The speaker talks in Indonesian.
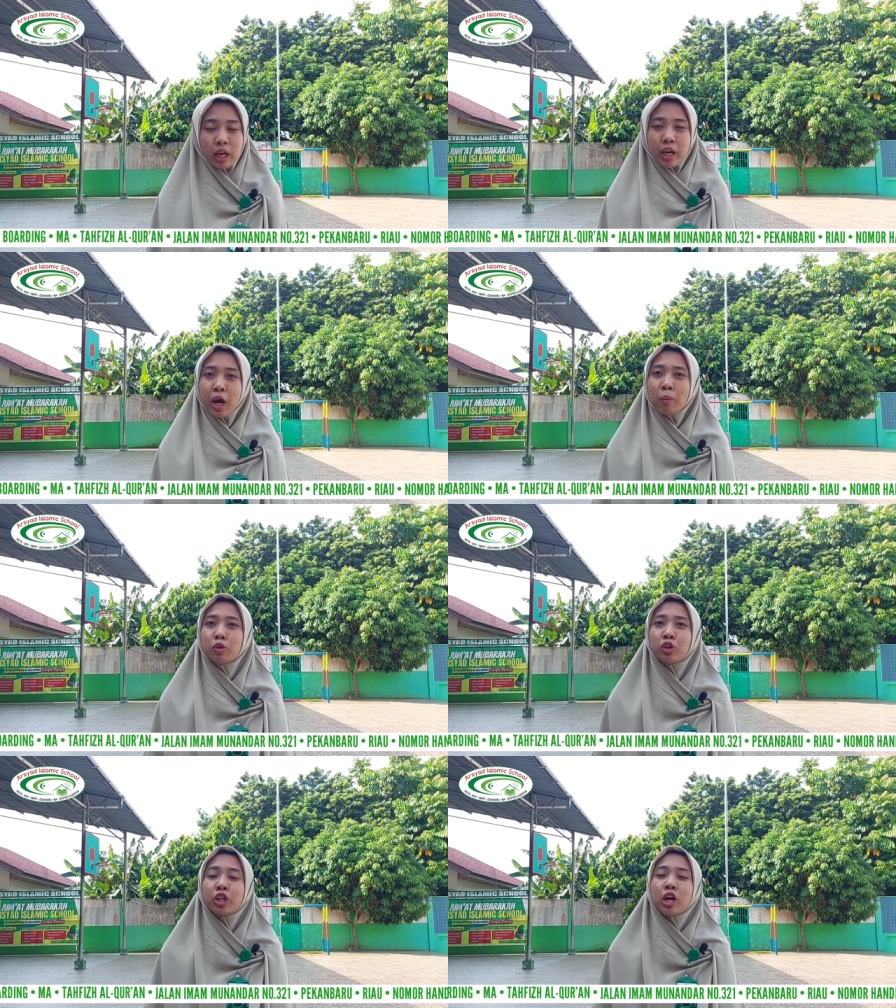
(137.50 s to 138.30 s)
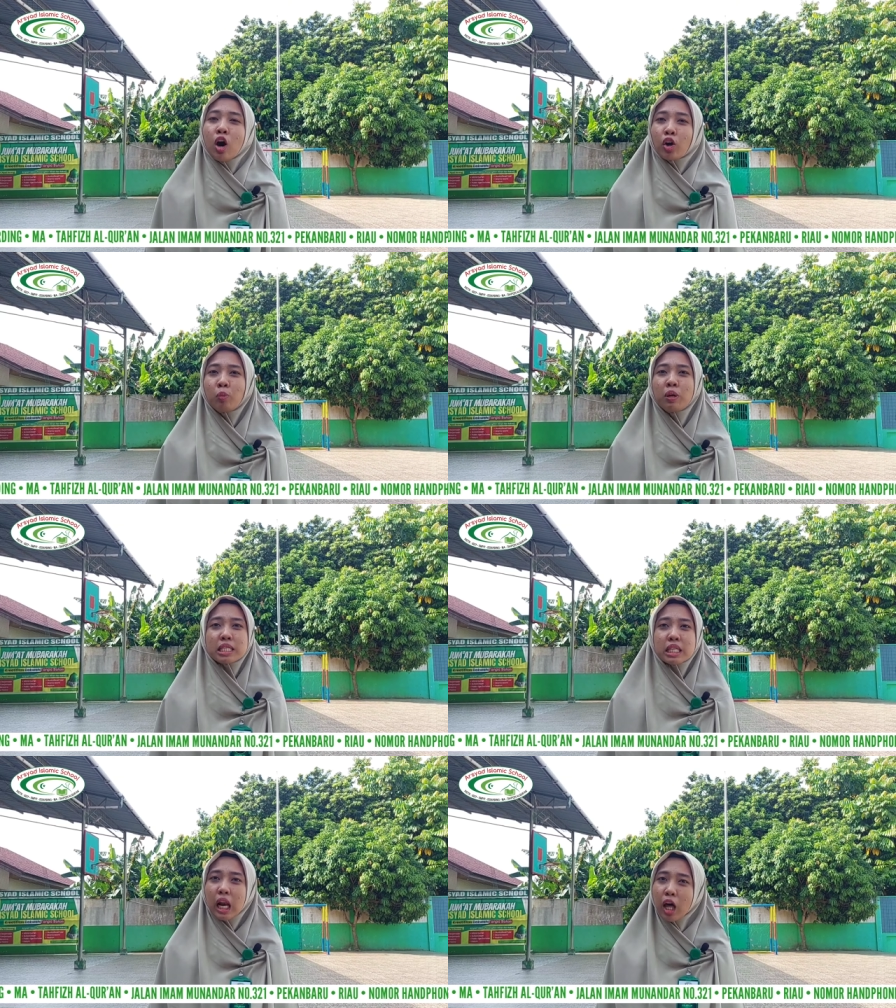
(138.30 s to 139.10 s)
Namun, Robi
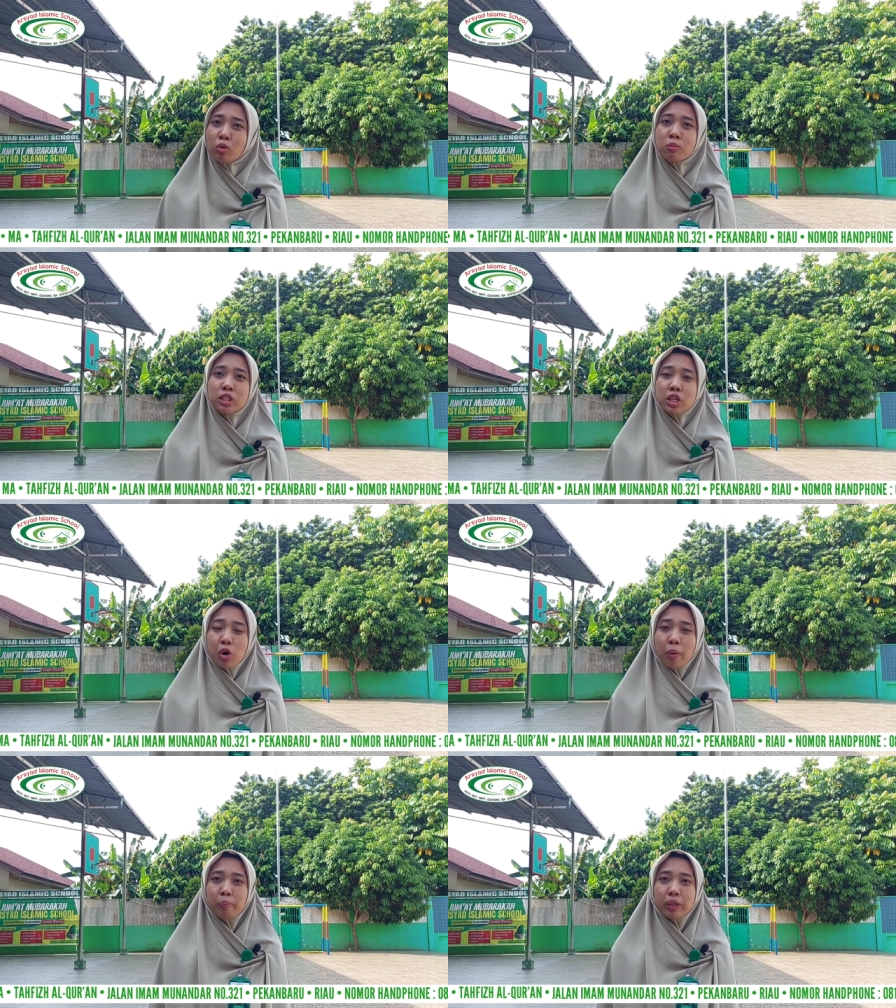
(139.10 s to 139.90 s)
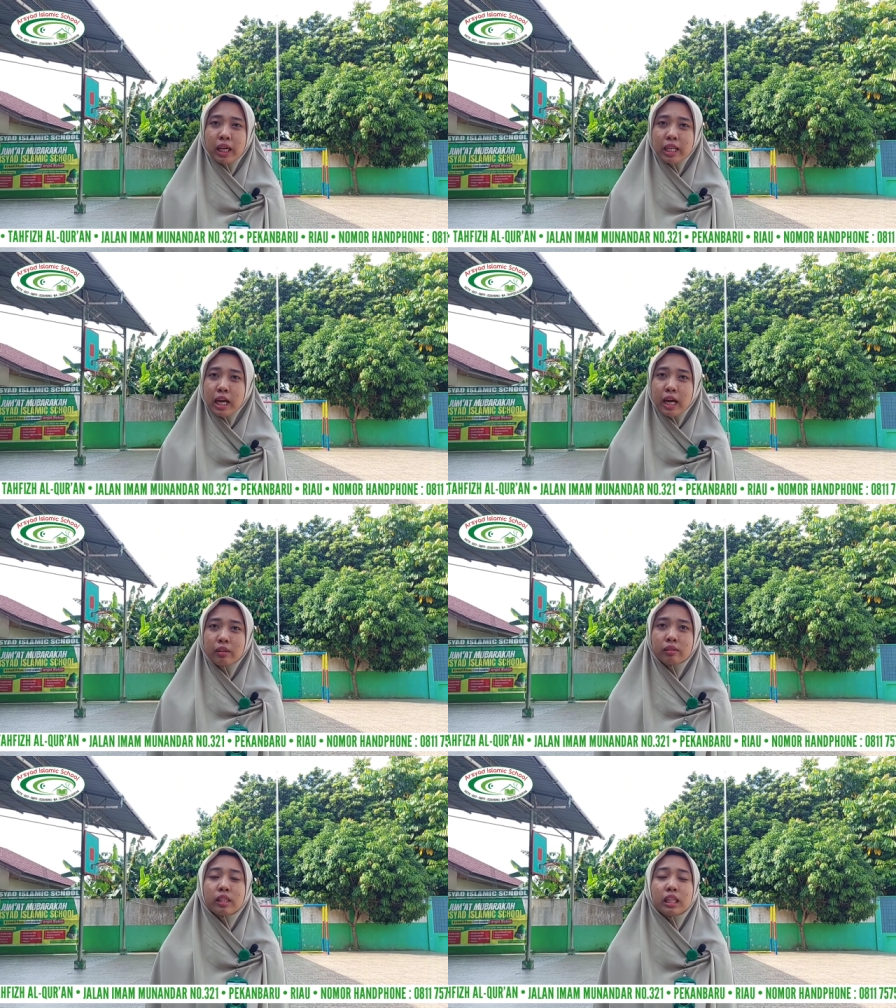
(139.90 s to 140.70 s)
selalu menjawab
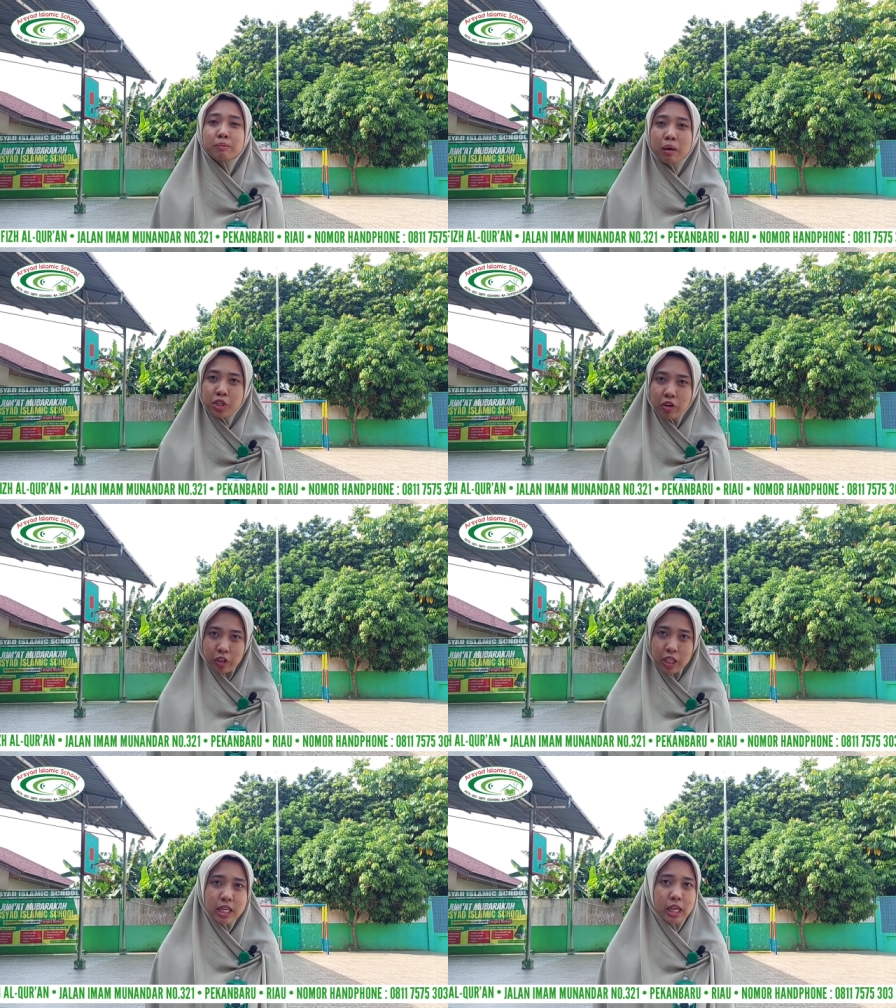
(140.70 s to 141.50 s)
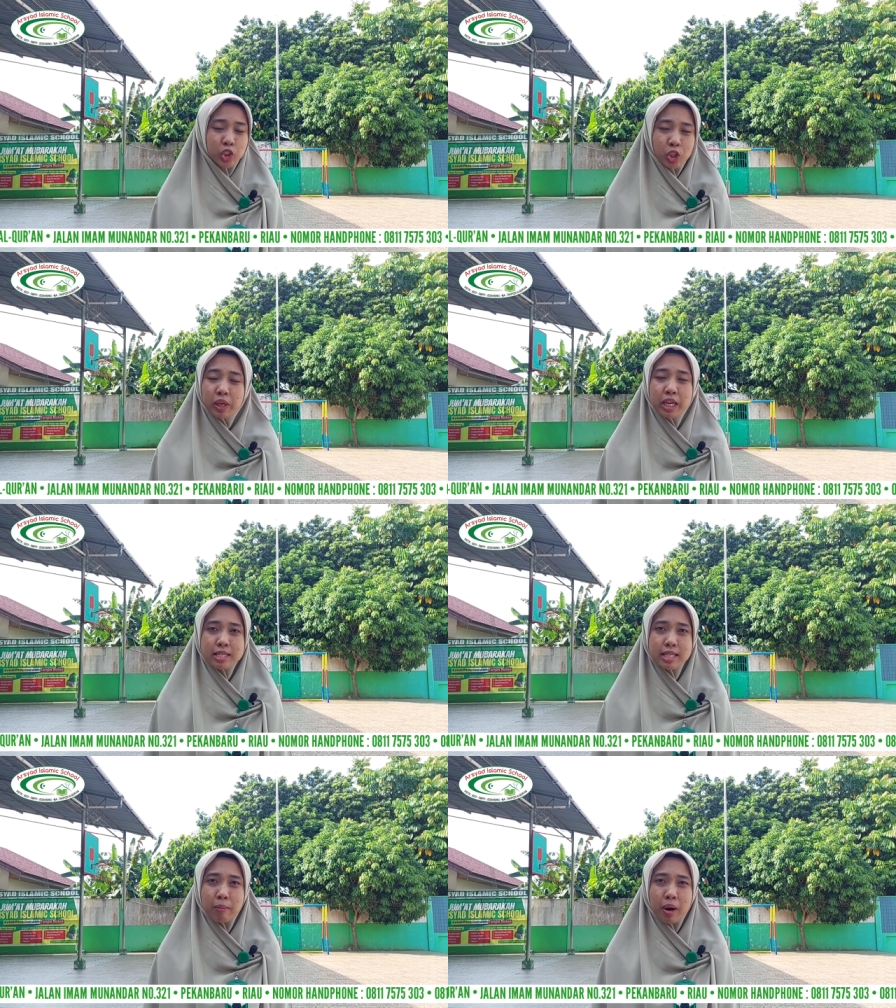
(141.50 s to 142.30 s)
pertanyaan Imam Syafi'i dengan jawaban yang
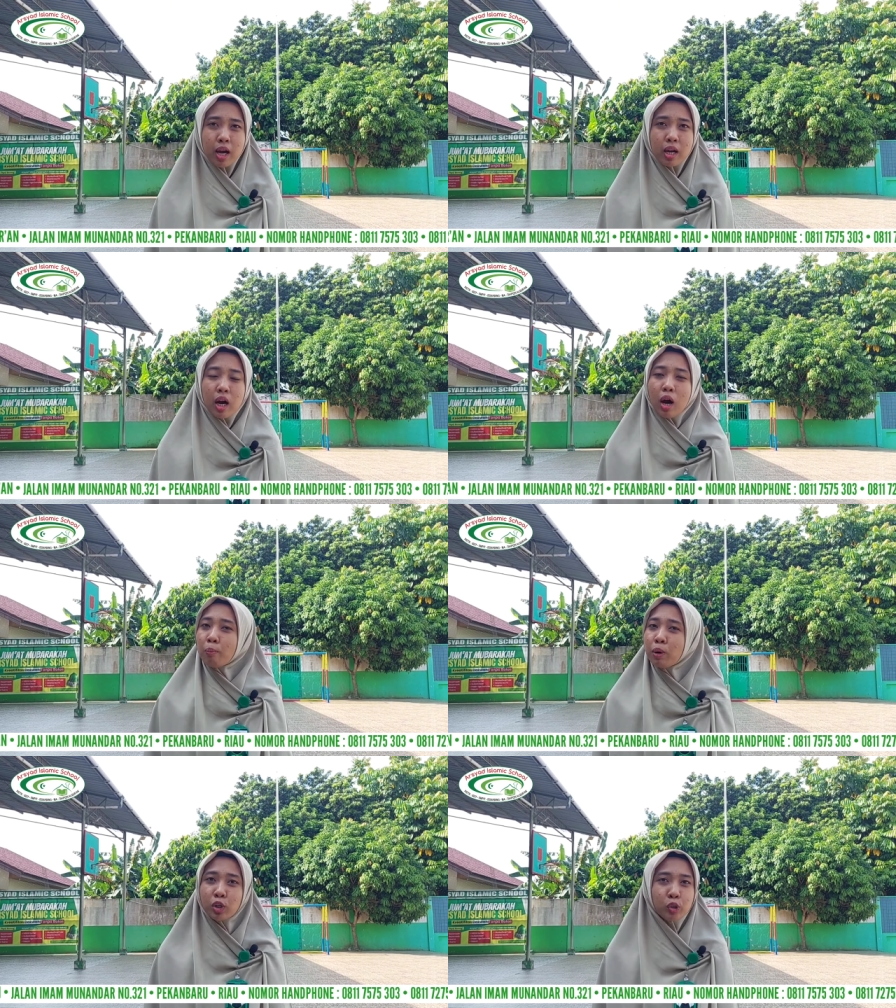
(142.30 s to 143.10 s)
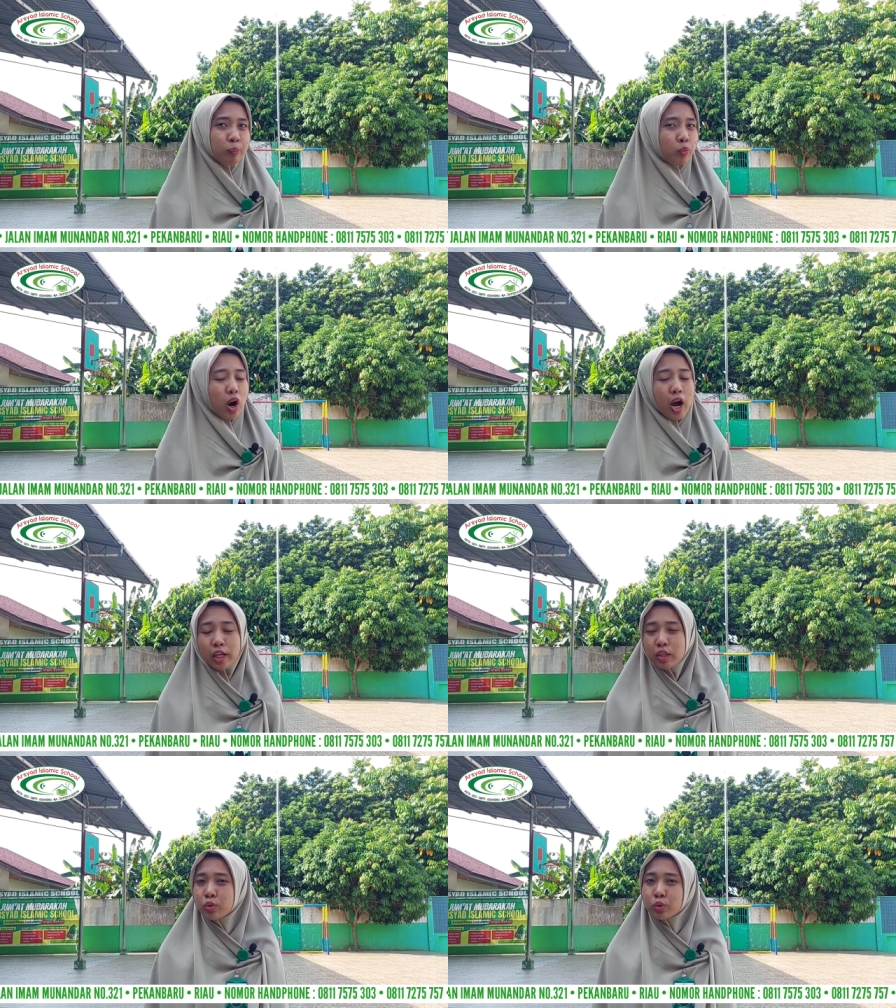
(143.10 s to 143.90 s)
sama. Belum,
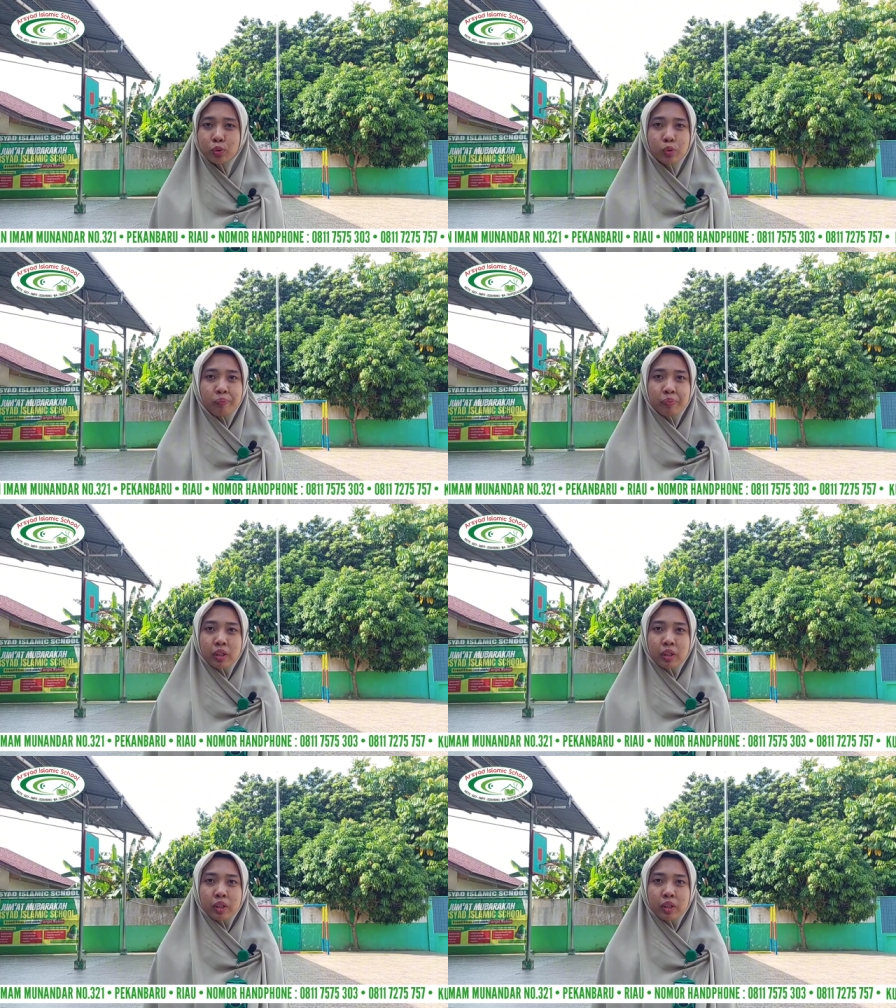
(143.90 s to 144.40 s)
wahai guru.